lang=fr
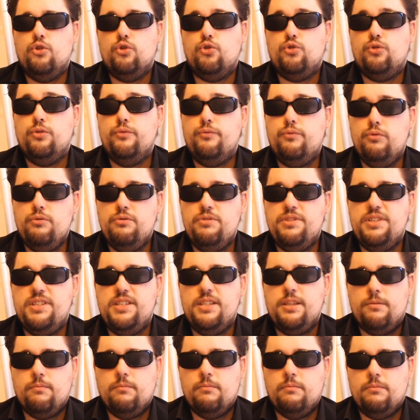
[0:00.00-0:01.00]
Je vous le
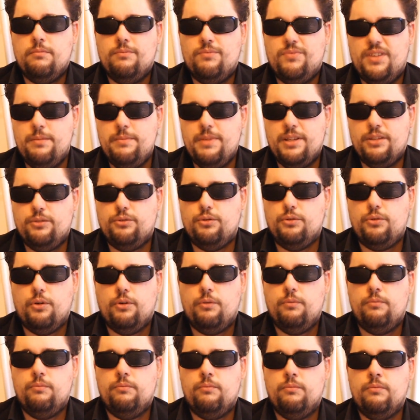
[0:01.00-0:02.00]
dis dès
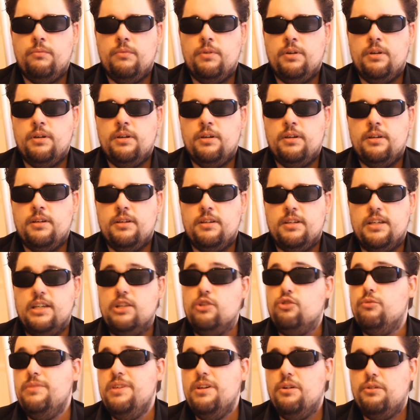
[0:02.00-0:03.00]
maintenant,
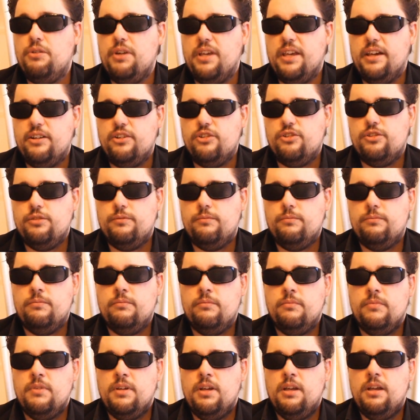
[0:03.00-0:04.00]
et je m'y engage,
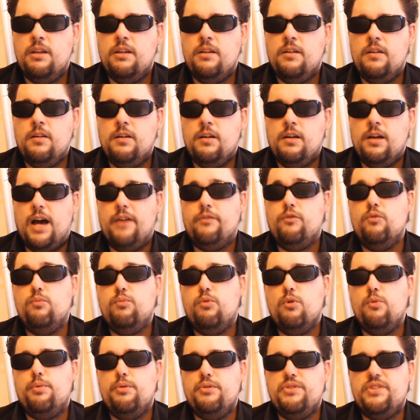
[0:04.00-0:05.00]
à vous
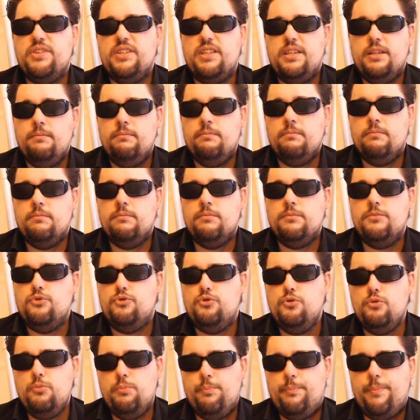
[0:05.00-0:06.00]
proposer,
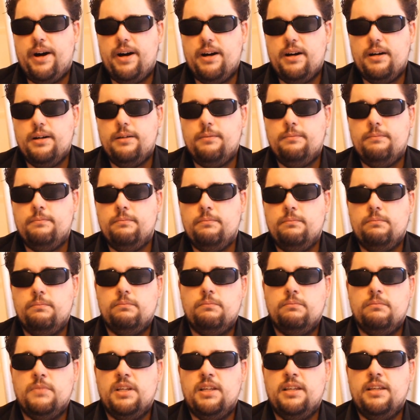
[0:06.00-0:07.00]
d'une part,
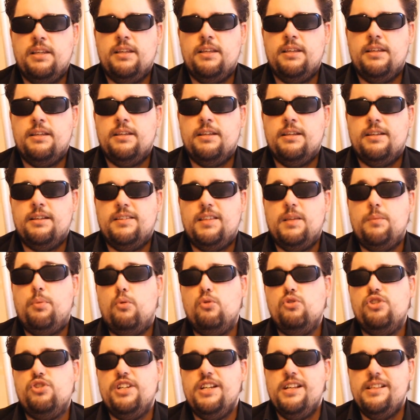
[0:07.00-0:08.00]
des
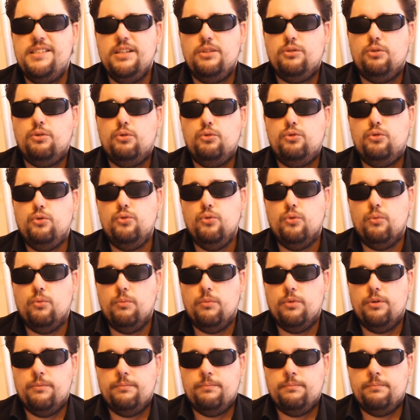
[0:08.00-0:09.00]
projets à titre
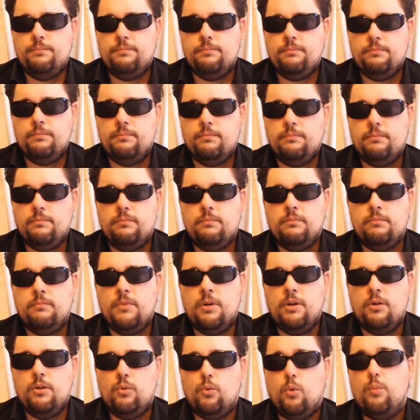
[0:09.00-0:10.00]
autonome.
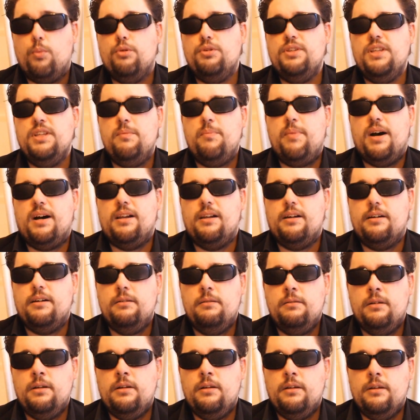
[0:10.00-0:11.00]
Comprenez par
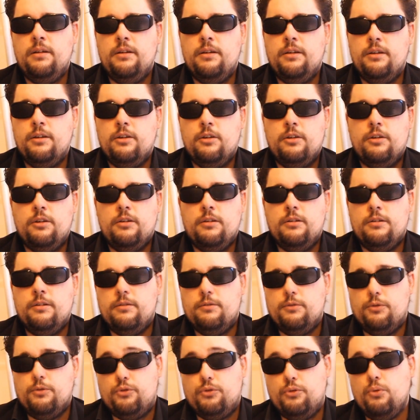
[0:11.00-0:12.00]
là
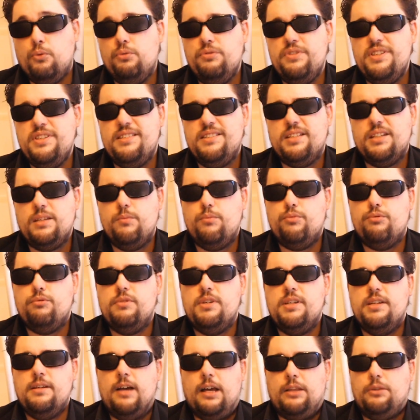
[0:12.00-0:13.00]
que seront
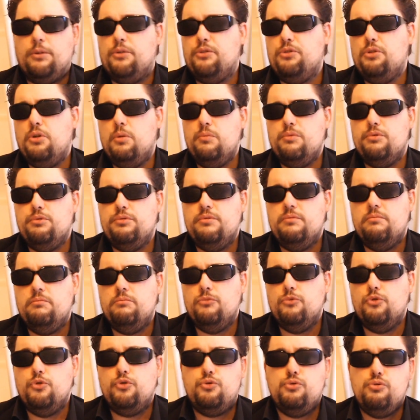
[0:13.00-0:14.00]
distribués un ensemble
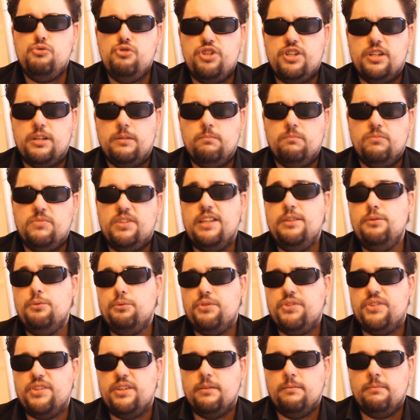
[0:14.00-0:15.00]
de sujets
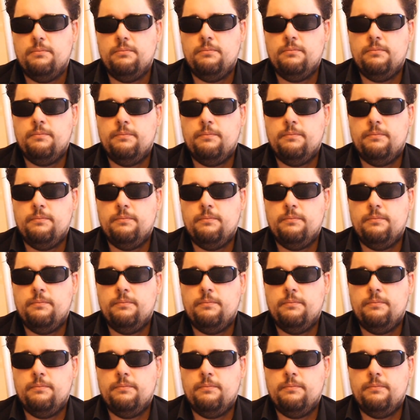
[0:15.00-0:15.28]
d'énoncés,